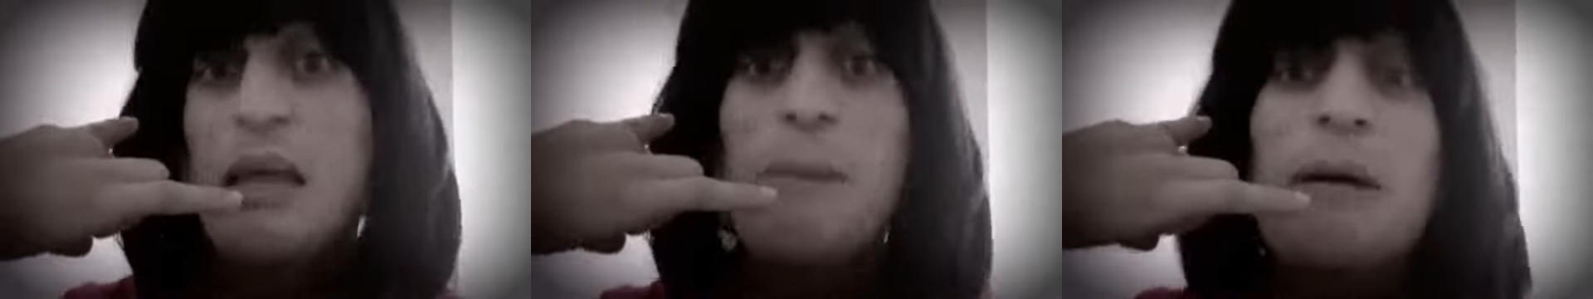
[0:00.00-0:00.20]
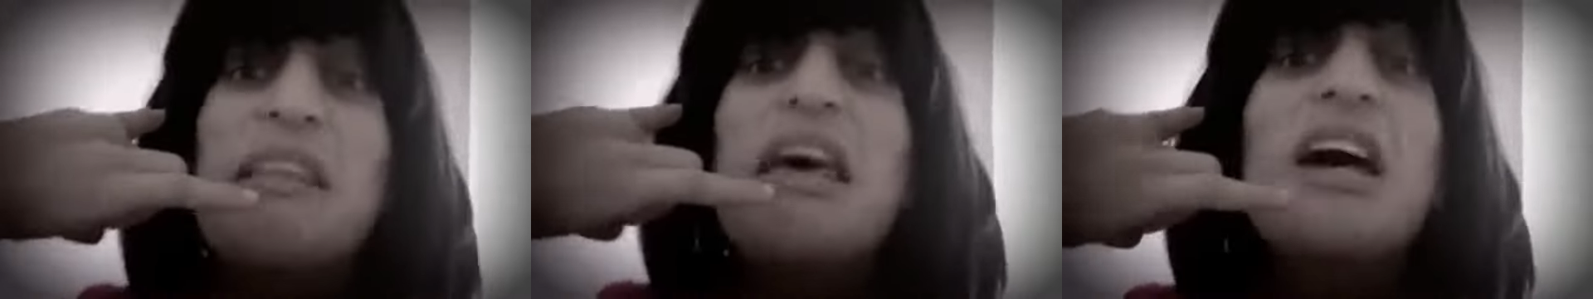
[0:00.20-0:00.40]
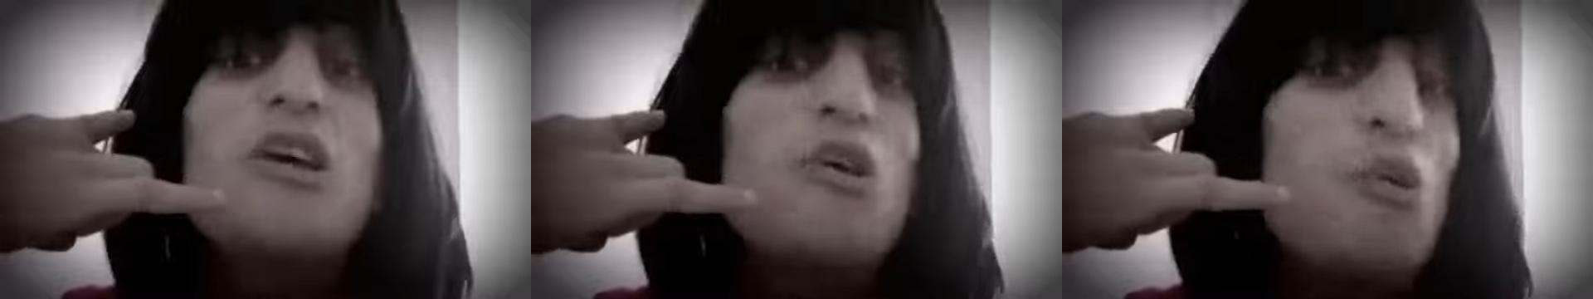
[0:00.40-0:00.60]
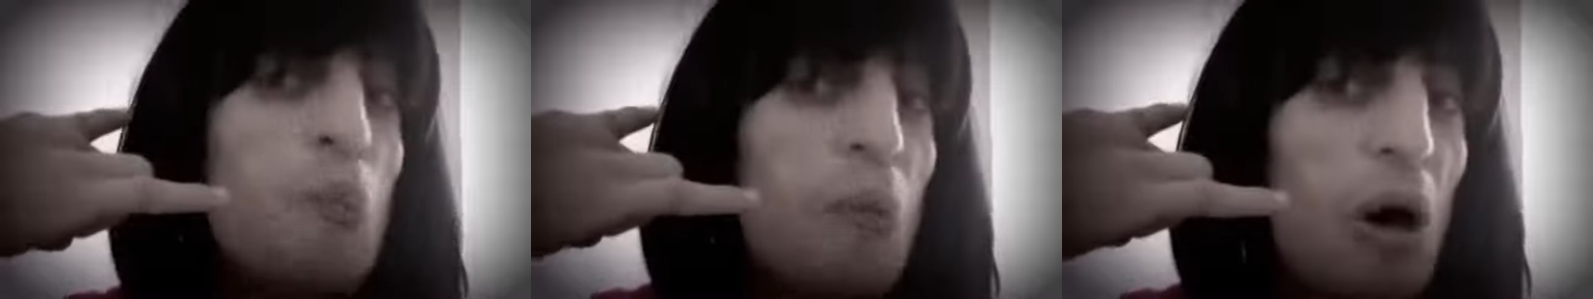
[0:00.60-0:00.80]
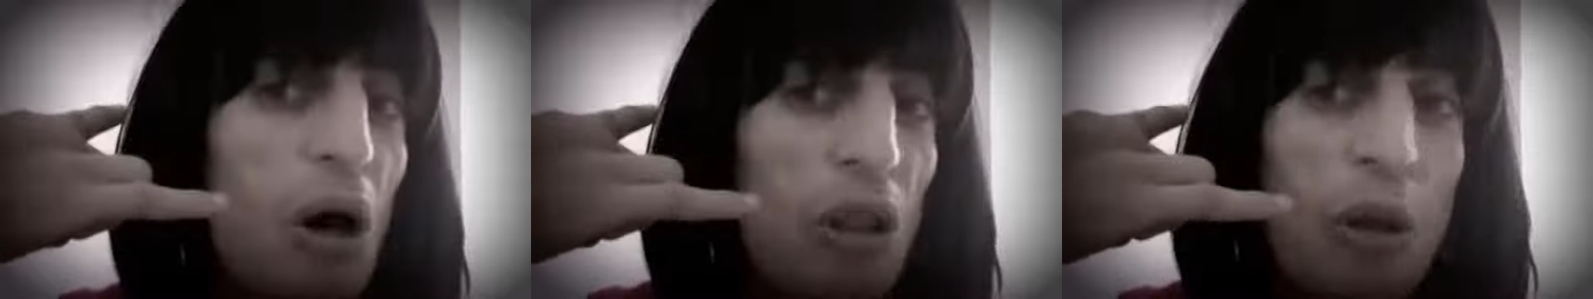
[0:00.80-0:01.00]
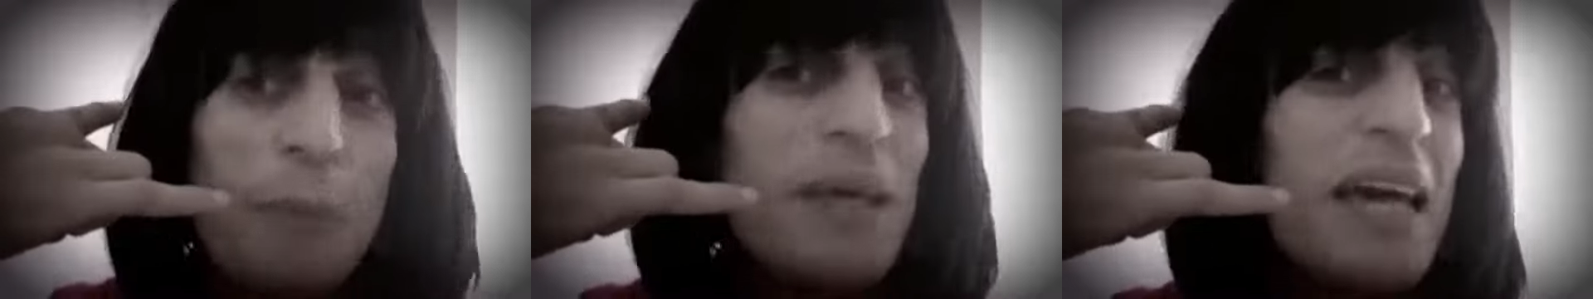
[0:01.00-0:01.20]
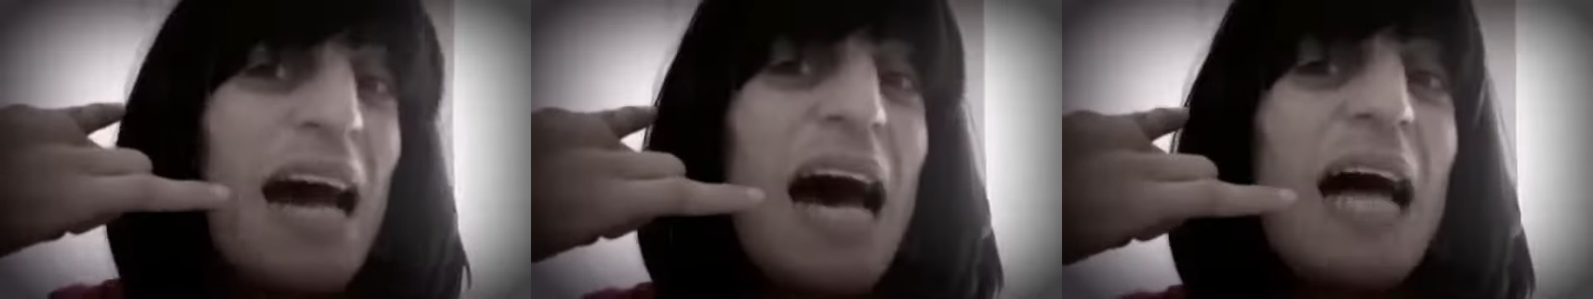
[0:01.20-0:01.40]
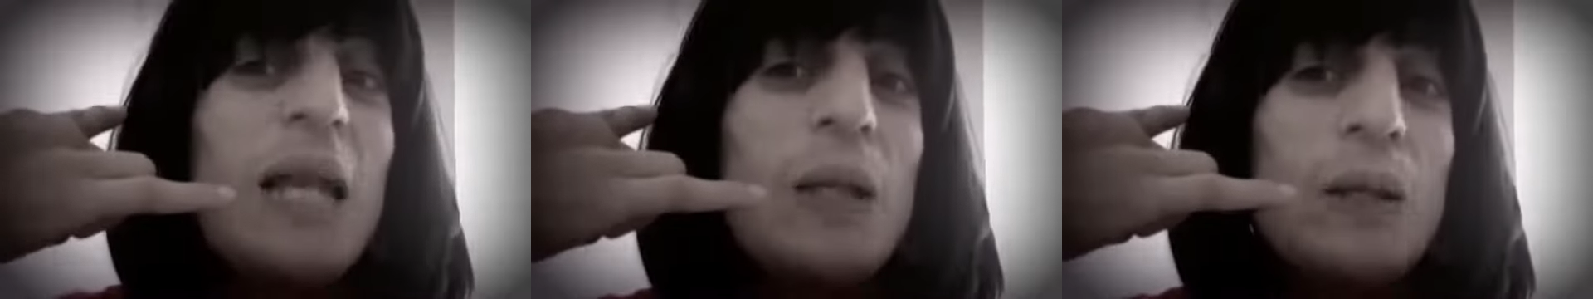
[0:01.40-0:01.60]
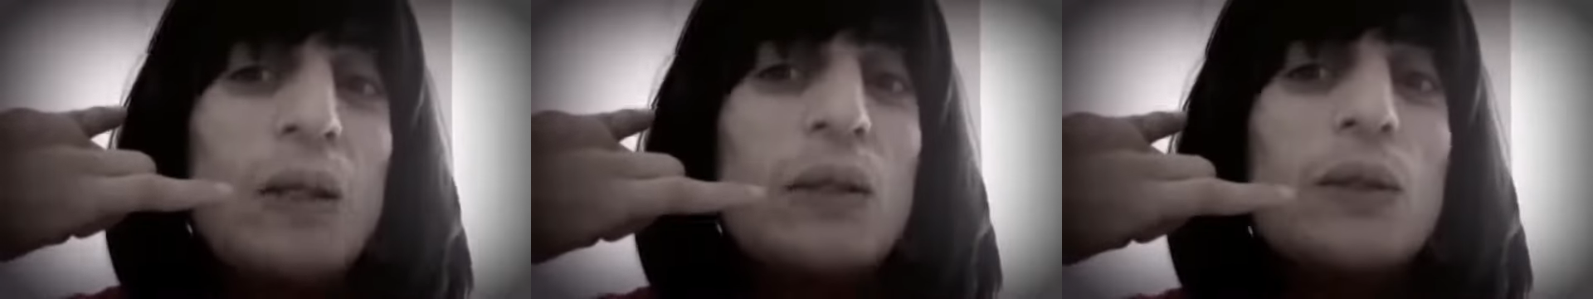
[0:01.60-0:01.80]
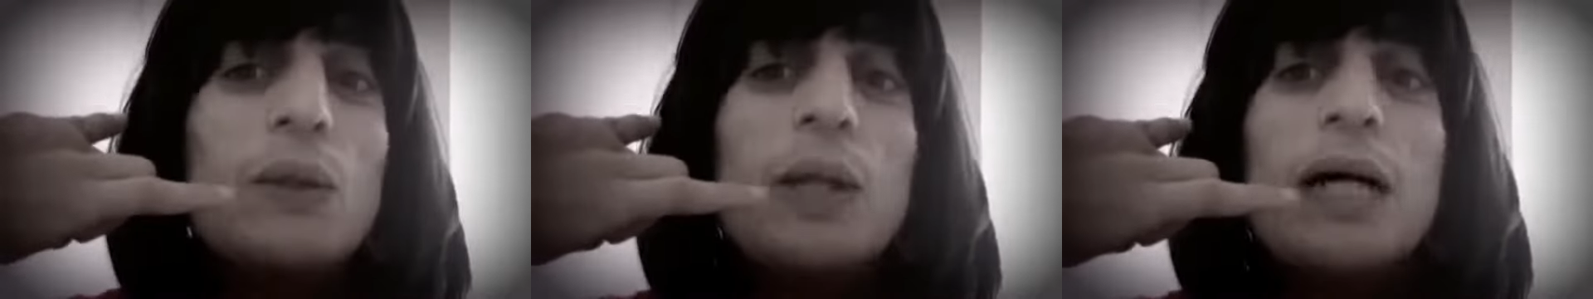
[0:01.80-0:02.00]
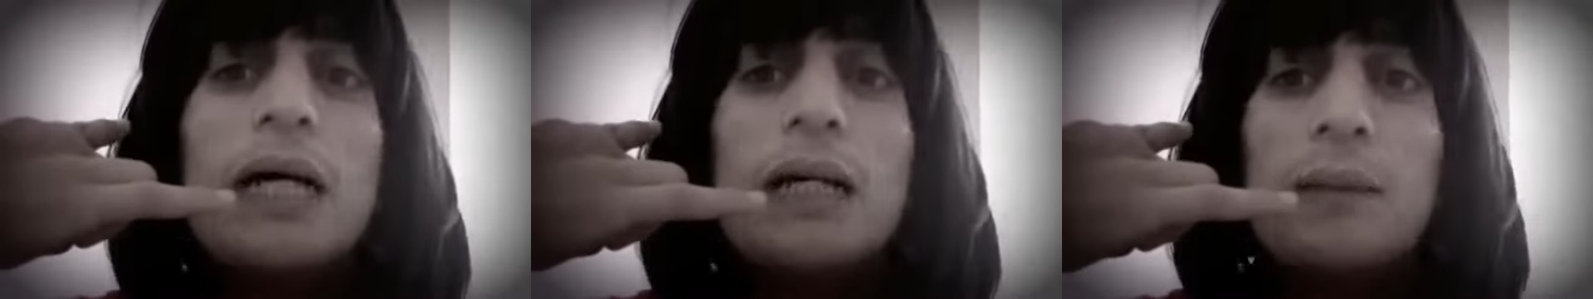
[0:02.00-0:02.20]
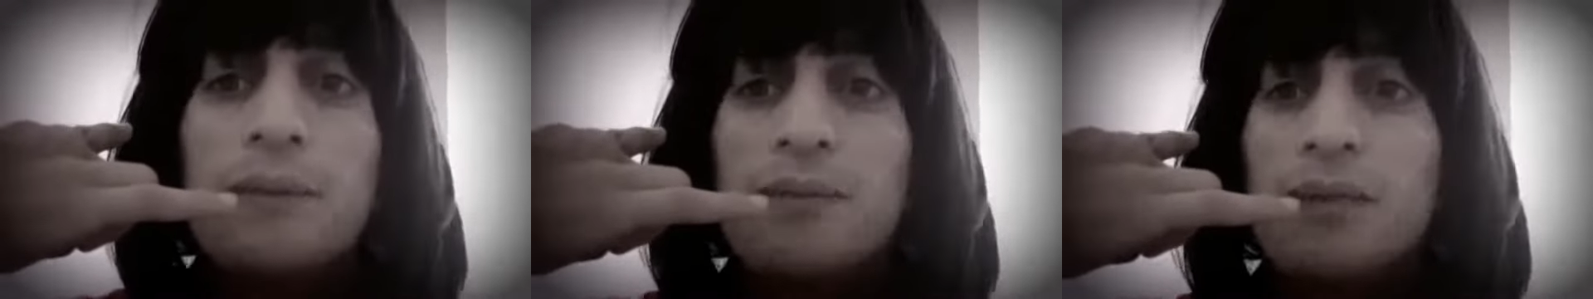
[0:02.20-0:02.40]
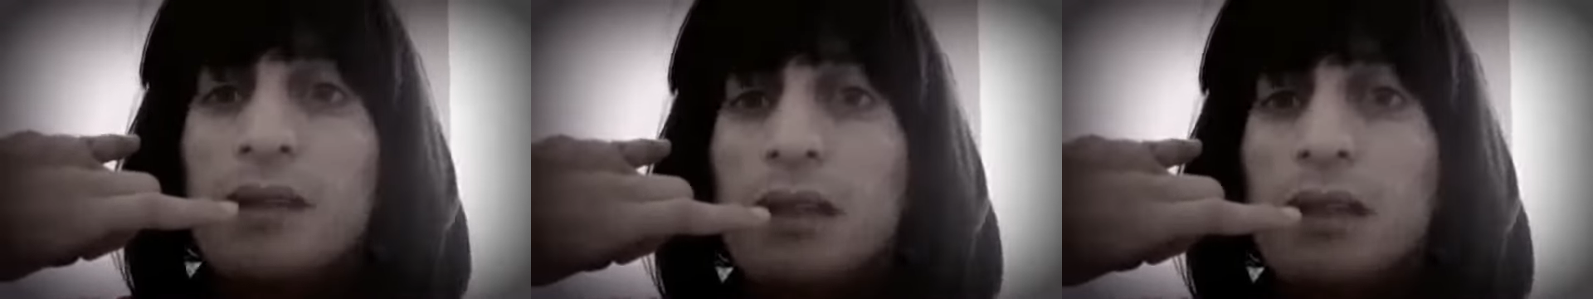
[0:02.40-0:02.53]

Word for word: N'a pas d'argument. Non mais allô quoi.